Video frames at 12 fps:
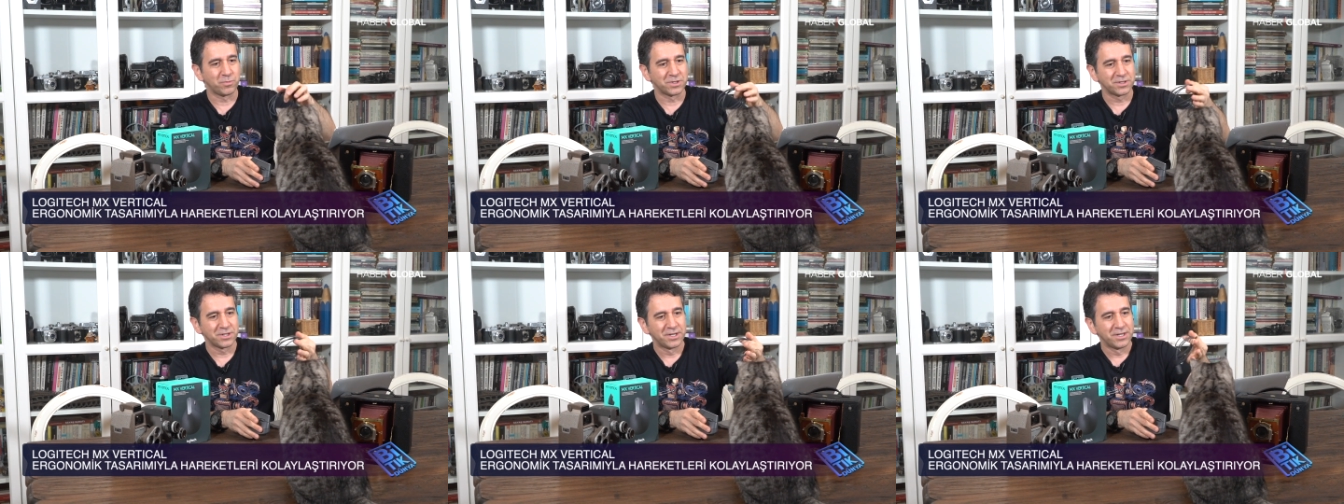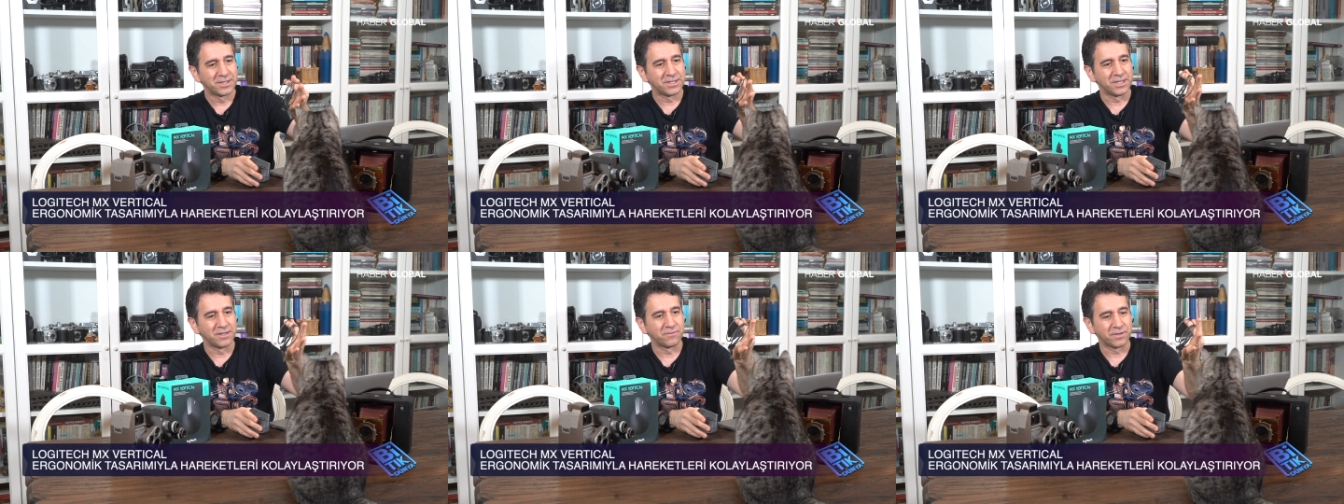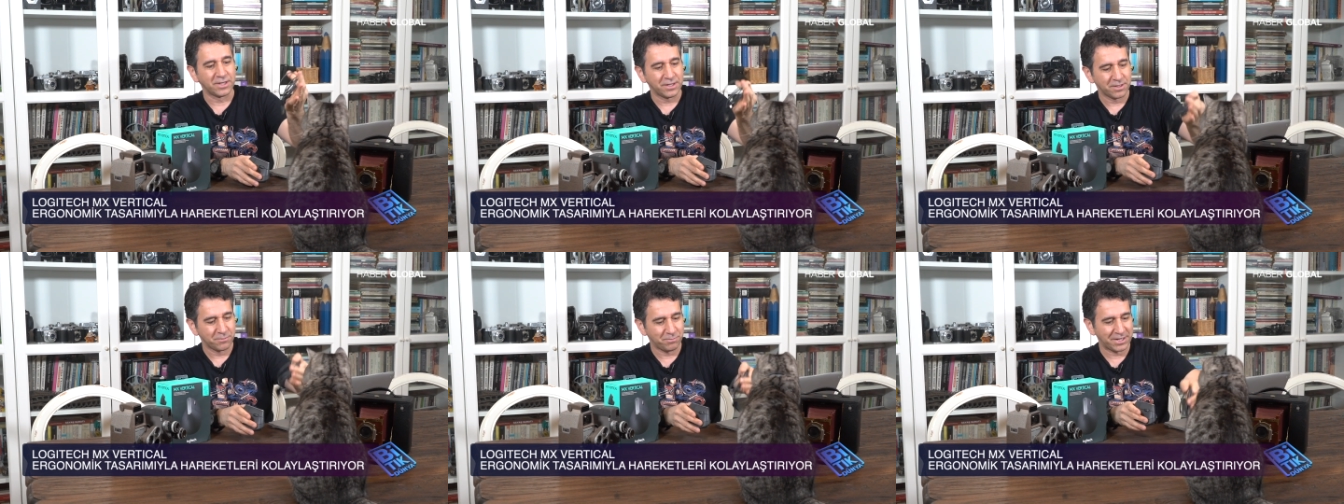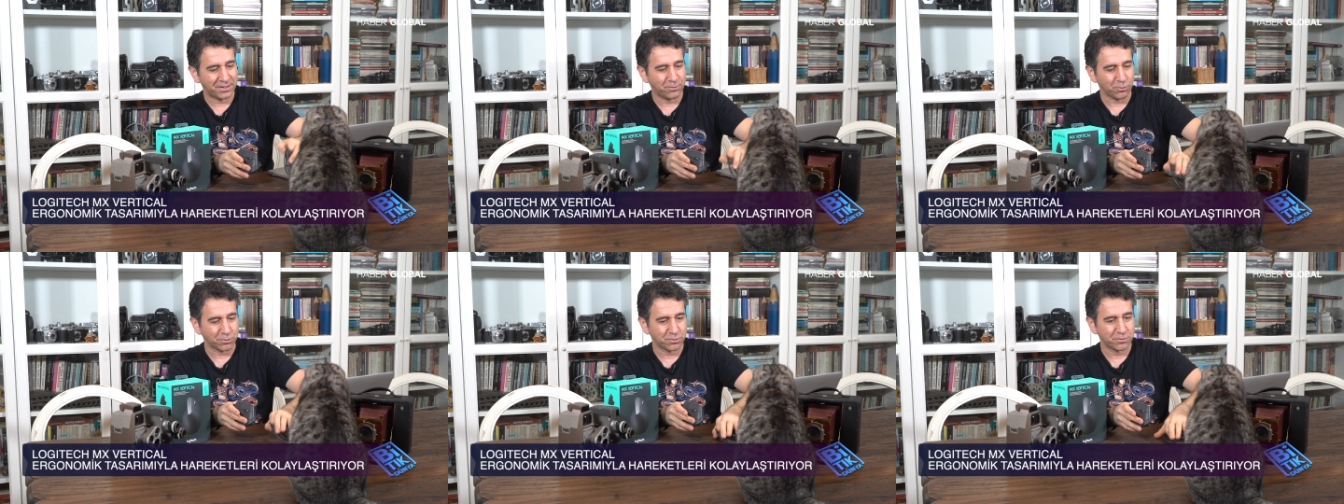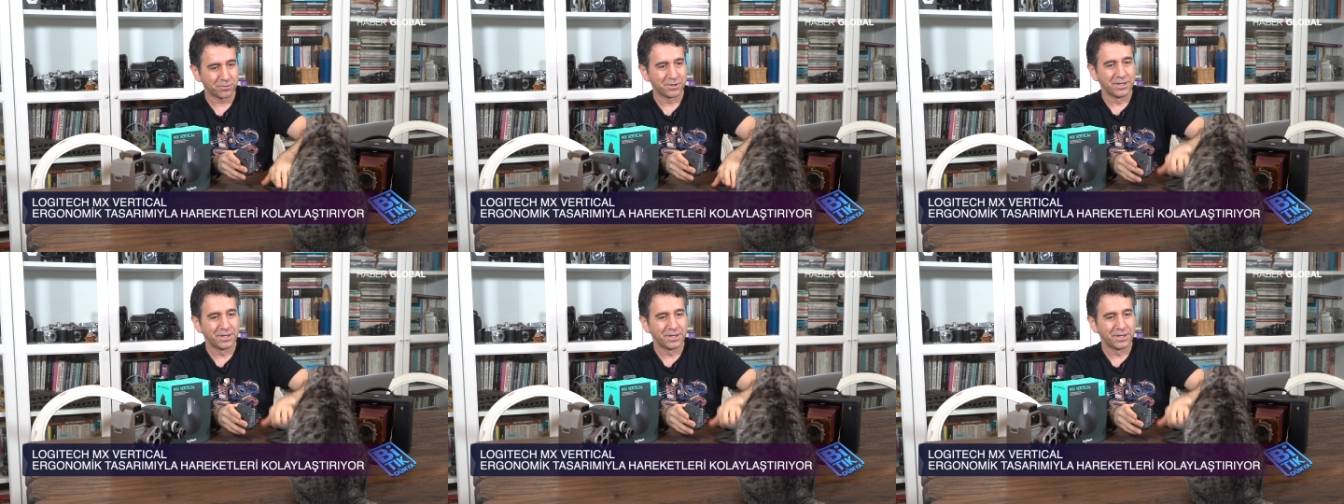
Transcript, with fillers: bir keyifle bekliyor.